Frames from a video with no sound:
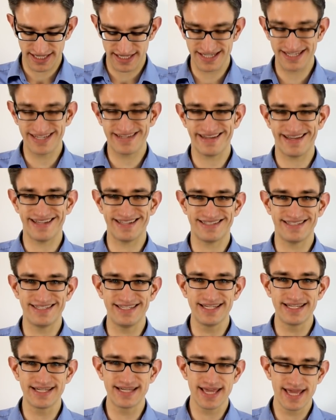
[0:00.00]
Rendite
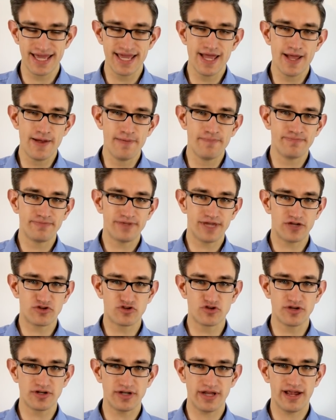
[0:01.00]
erzielt. Jetzt
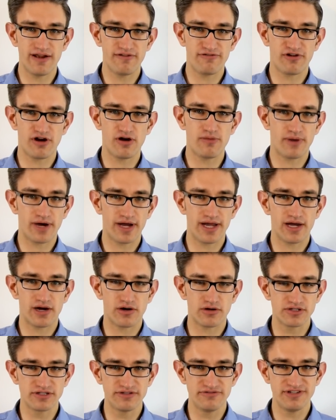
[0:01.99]
schüttet LVMH ja
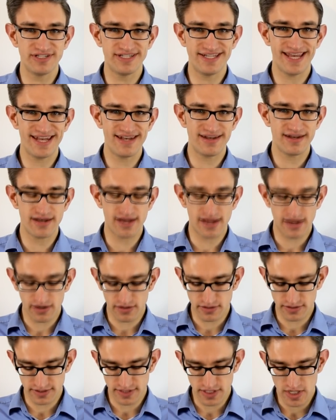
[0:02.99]
auch Dividenden
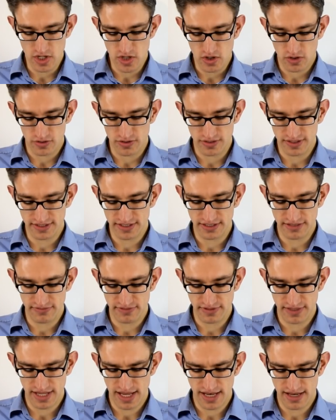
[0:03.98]
aus und diese
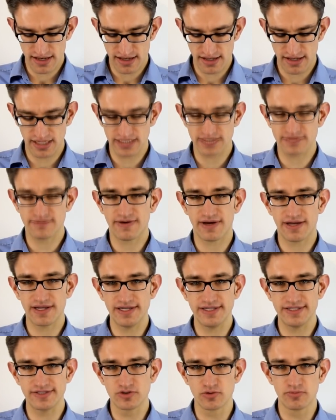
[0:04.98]
Dividenden, das waren
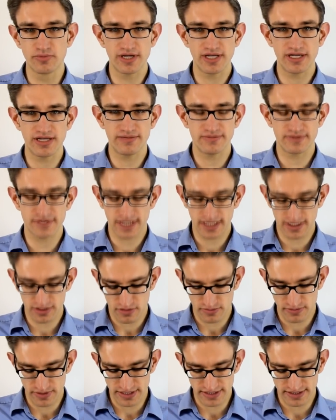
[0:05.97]
in Summe in dem
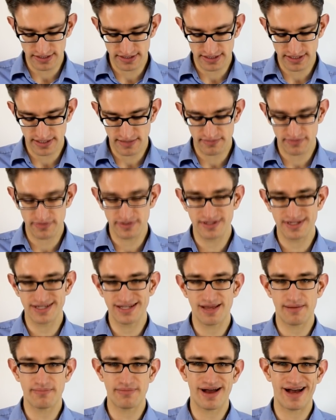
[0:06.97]
Zeitraum insgesamt
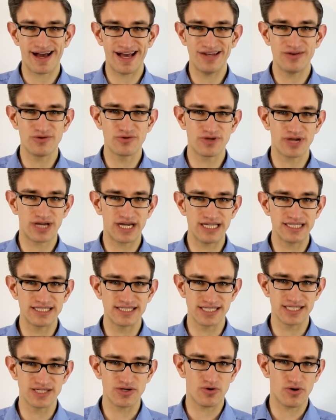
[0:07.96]
knapp
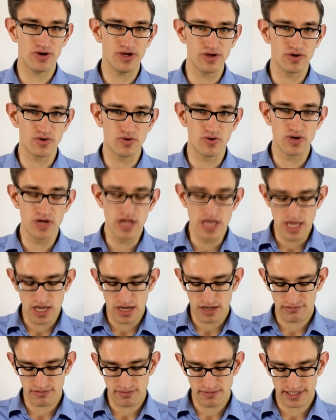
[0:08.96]
31 Euro.
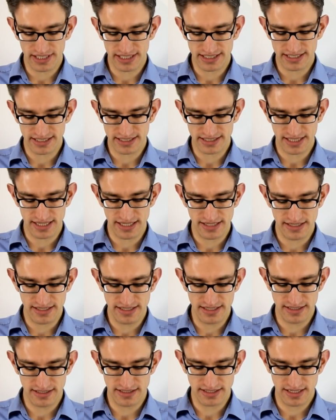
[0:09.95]
Und wenn man das jetzt
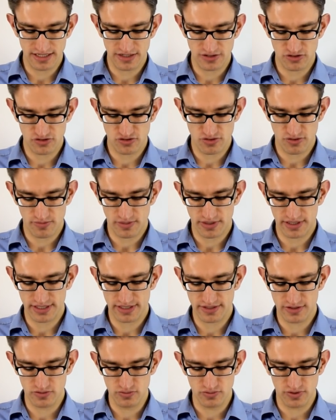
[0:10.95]
renditetechnisch nochmal
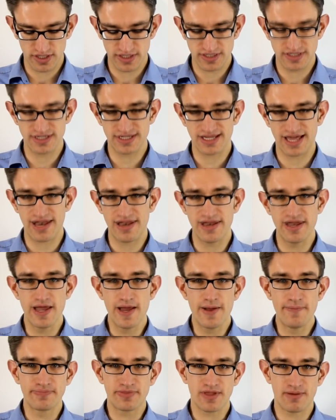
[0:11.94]
dazu rechnet, dann
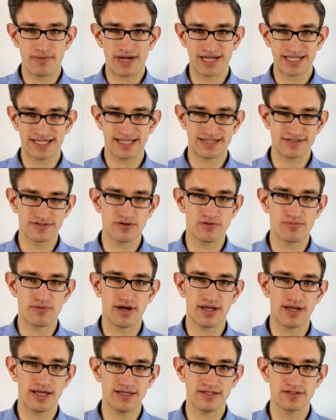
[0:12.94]
macht das
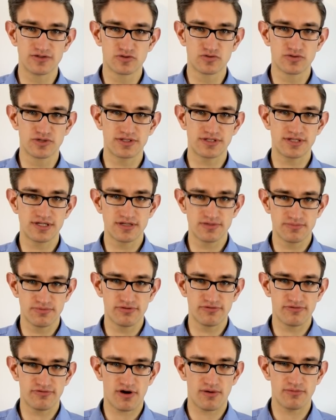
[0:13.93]
nochmal eine zusätzliche
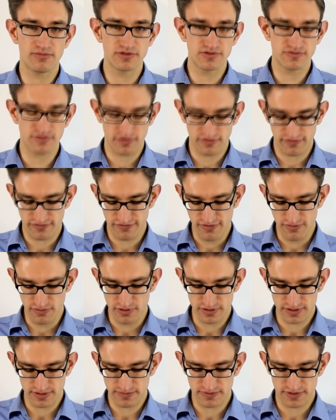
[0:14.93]
Performance von
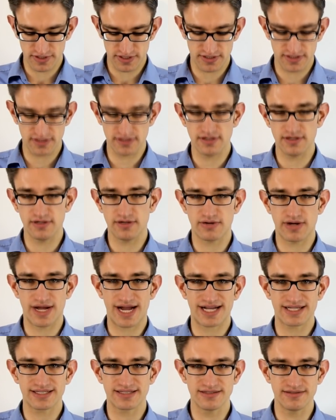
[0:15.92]
75 äh, oder
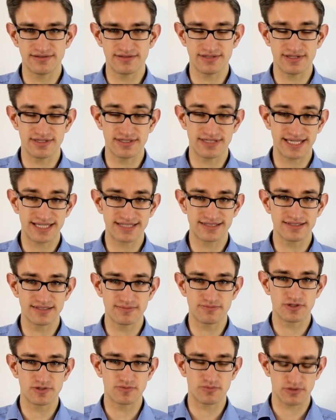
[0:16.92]
78,
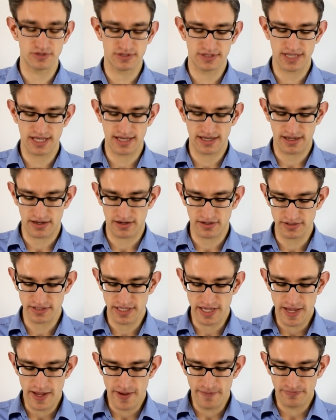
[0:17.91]
76 Prozent aus
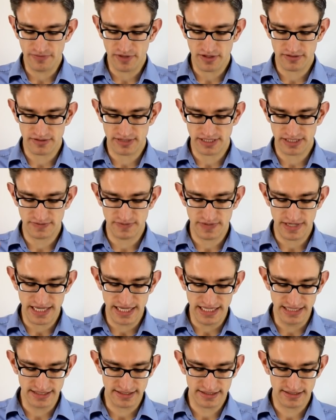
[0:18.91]
sodass also, wir
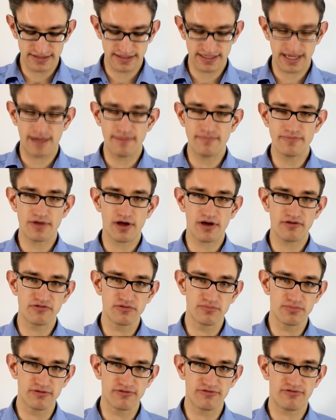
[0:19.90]
insgesamt auf
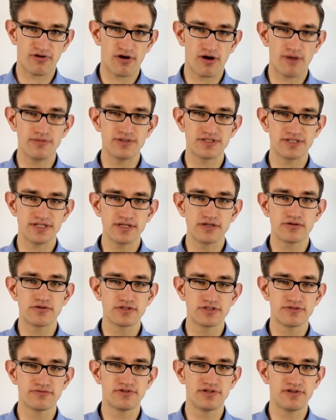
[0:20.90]
eine Performance
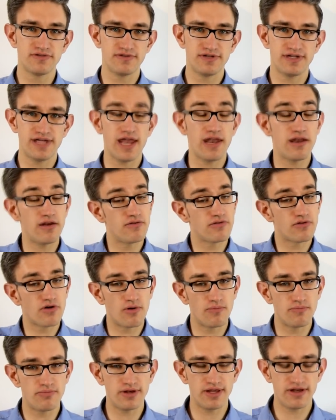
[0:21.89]
inklusive Dividenden
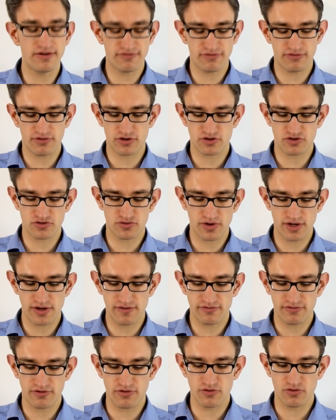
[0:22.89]
komplett vor
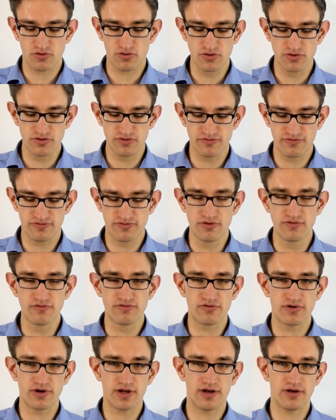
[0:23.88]
Steuern von rund
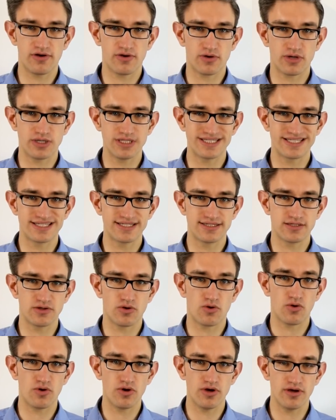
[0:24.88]

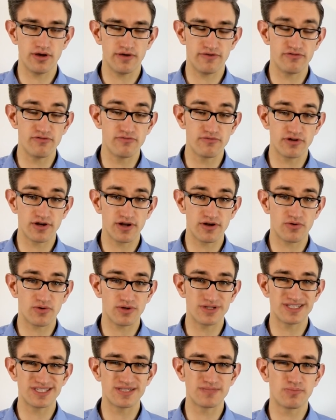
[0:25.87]
590, Euro,
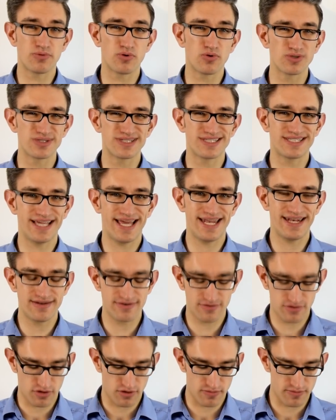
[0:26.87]
äh,
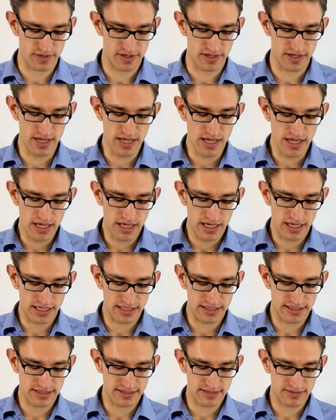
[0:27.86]
Prozent kommen
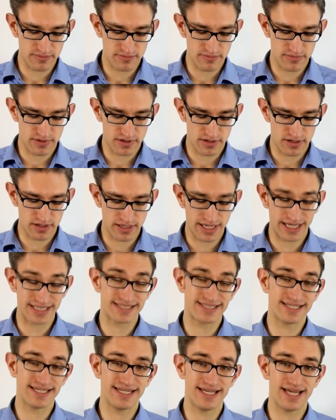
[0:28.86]
in diesem äh, ja,
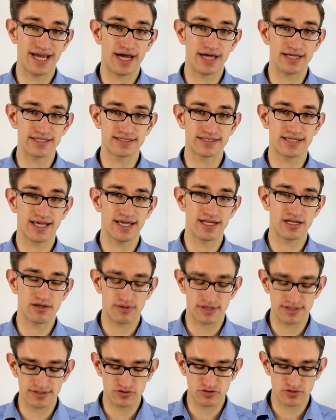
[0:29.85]

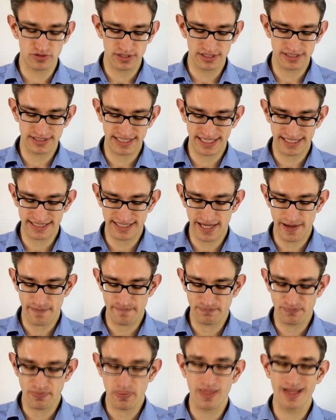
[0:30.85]
10-Jahres-Zeitraum. Also schon eine sehr, sehr,
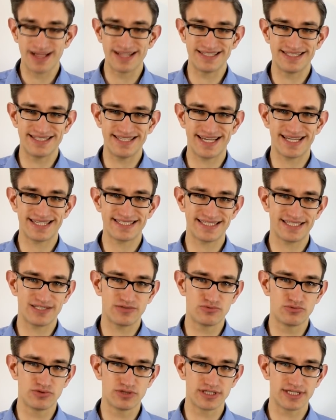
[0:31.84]
sehr, sehr
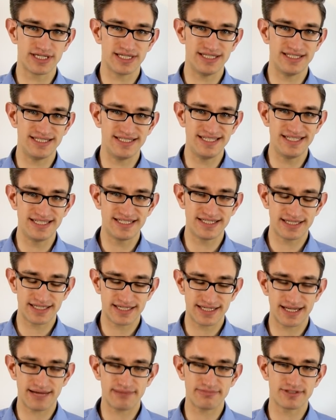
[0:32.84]
gute Rendite,
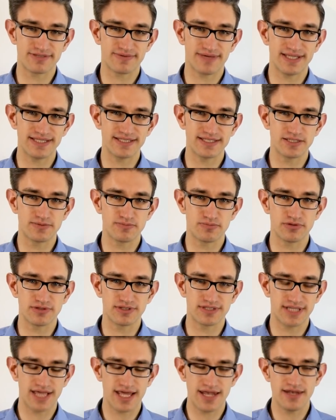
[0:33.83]
knapp 20
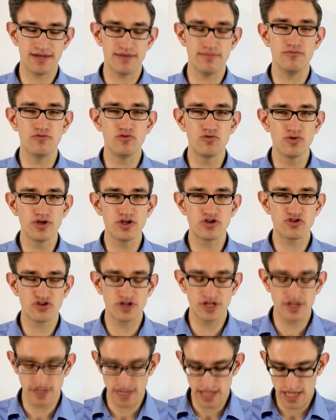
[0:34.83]
Prozent im
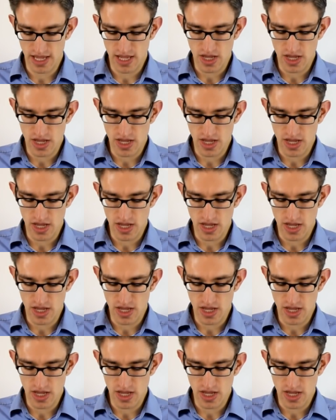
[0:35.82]
Durchschnitt.